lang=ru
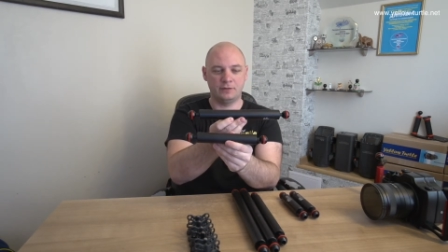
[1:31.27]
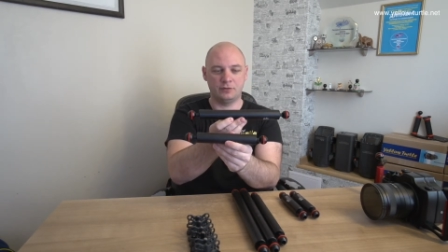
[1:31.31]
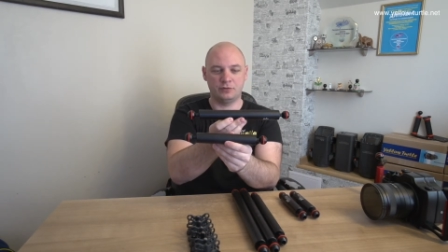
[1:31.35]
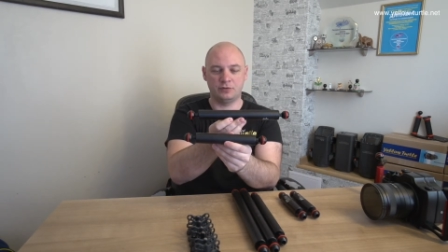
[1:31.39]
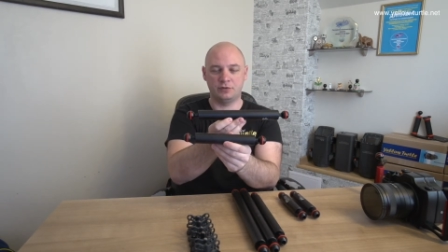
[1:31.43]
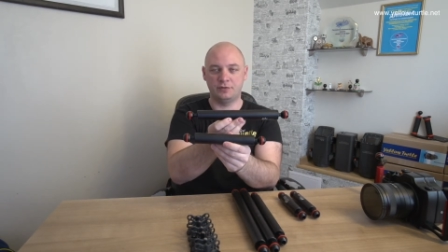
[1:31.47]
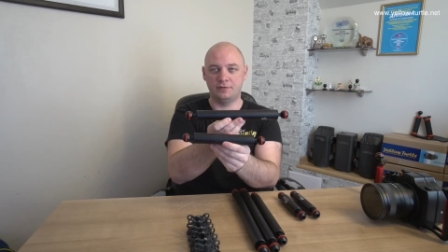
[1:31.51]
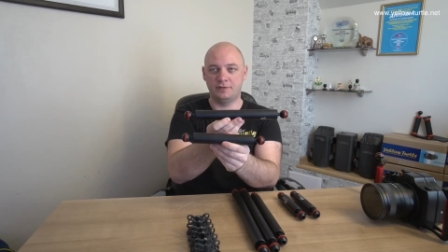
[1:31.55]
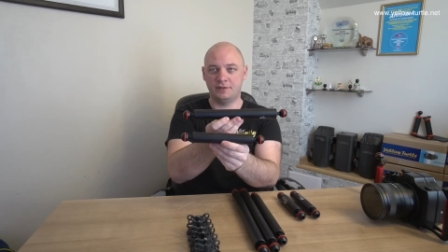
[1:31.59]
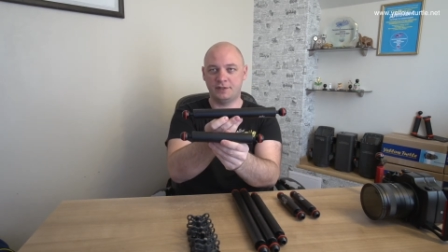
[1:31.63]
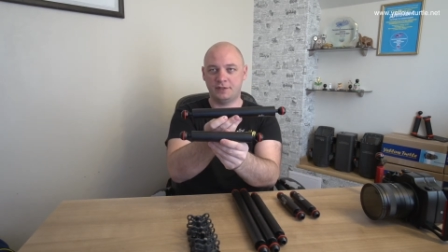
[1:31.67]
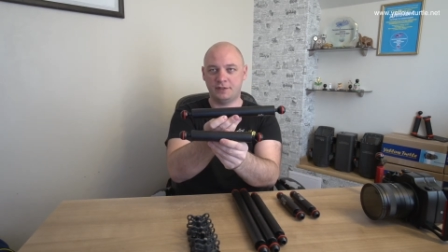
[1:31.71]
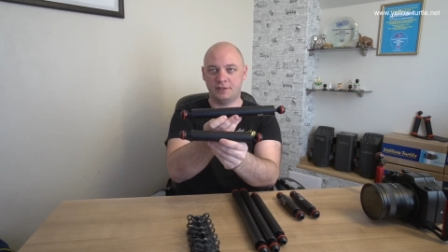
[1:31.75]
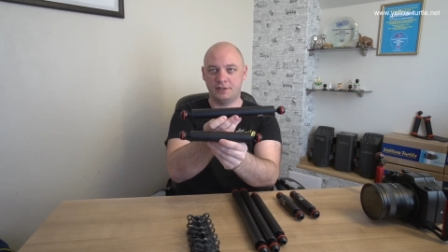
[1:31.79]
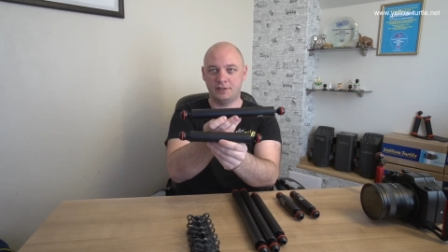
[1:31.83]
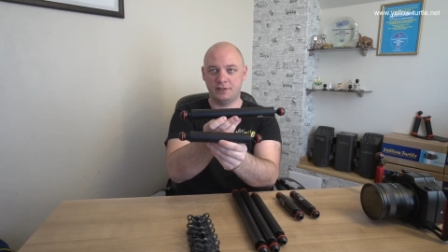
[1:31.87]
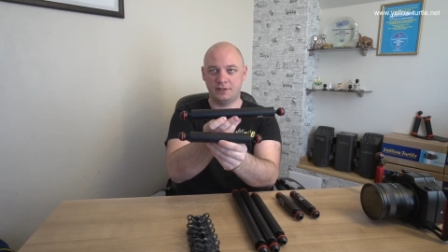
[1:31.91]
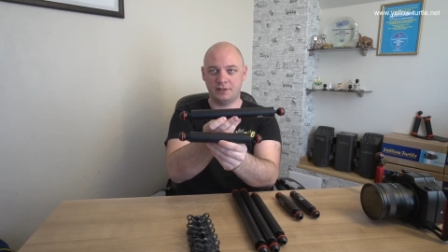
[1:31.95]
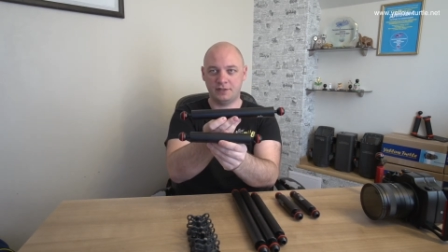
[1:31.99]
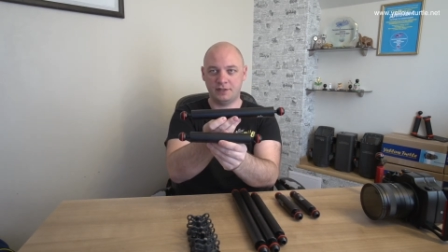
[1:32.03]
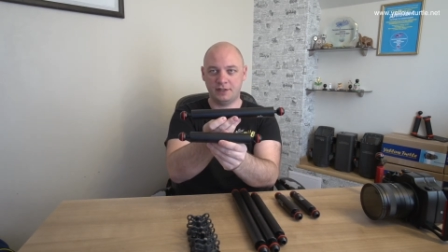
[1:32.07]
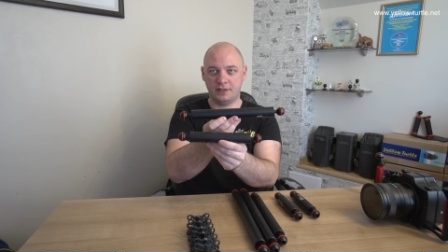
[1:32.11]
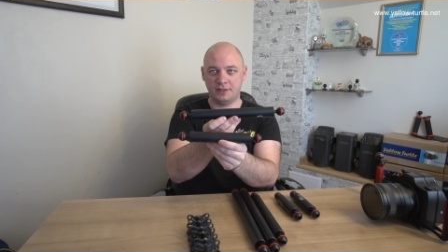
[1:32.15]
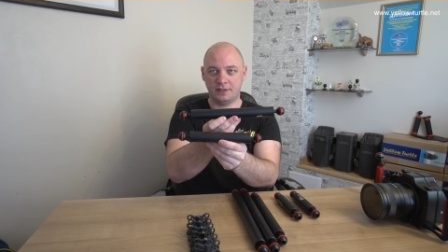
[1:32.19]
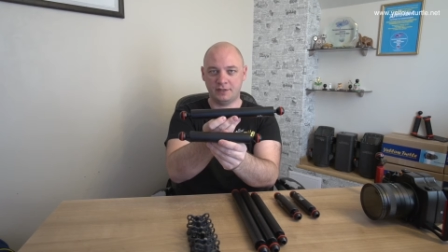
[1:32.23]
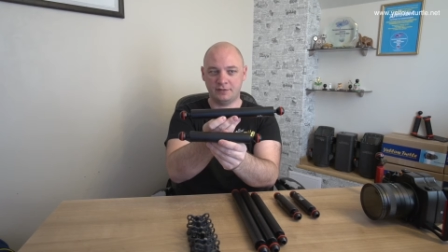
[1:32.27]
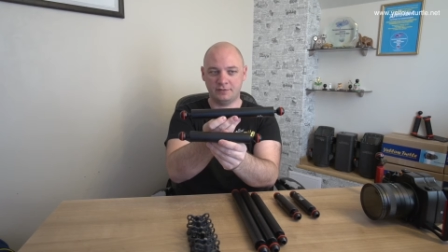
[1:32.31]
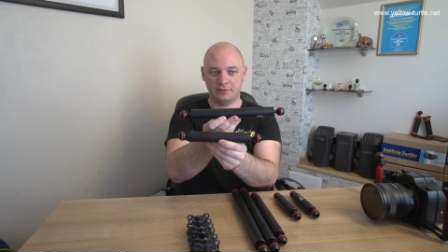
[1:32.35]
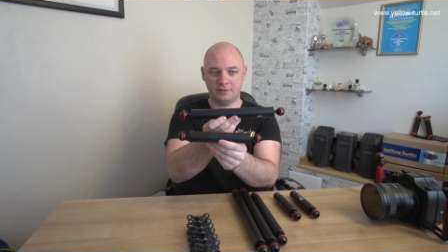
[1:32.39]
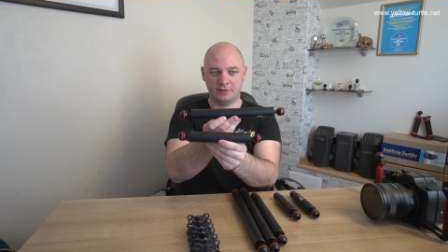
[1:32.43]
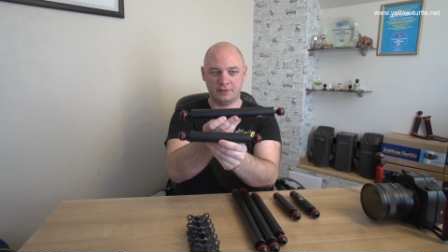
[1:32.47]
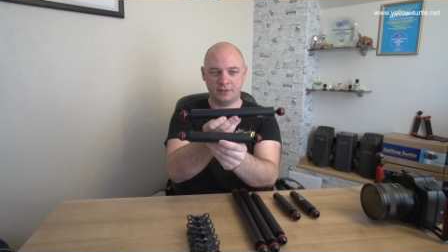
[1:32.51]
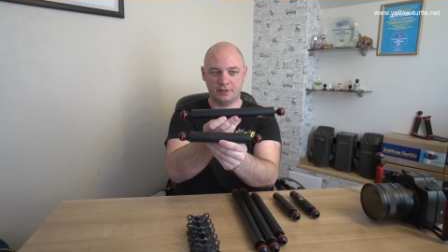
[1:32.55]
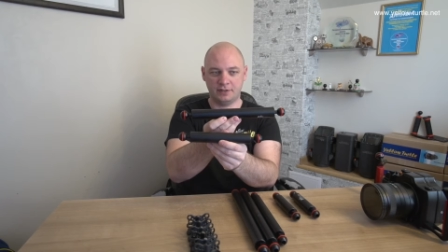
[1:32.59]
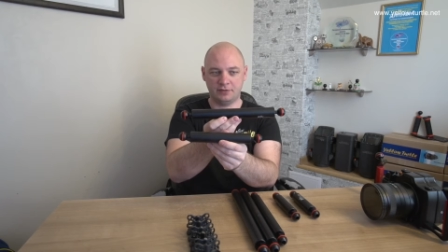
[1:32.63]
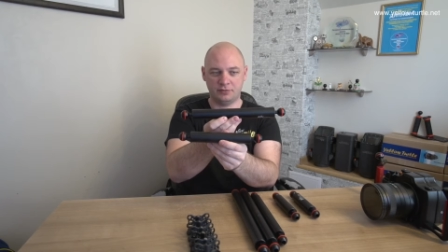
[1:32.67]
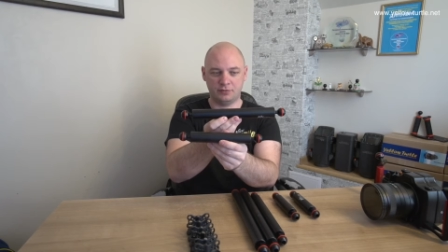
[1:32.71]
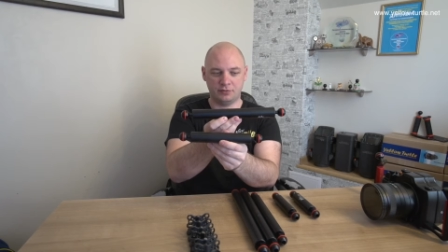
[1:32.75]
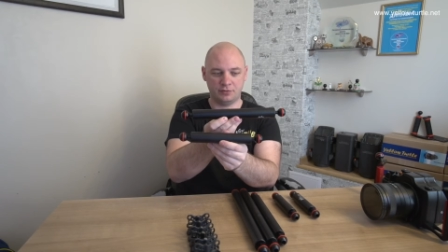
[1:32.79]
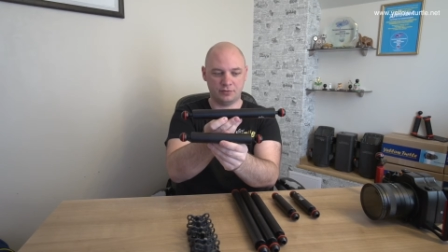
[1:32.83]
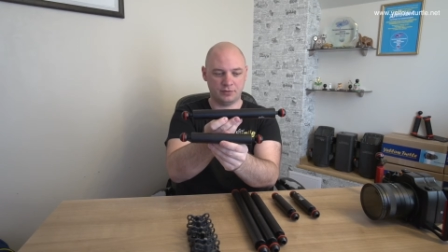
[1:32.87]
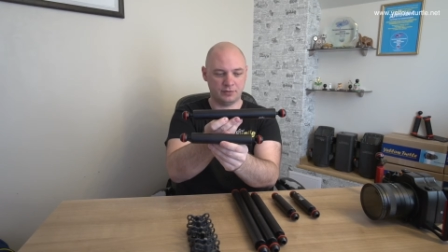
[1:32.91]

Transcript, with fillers: от 210, да, то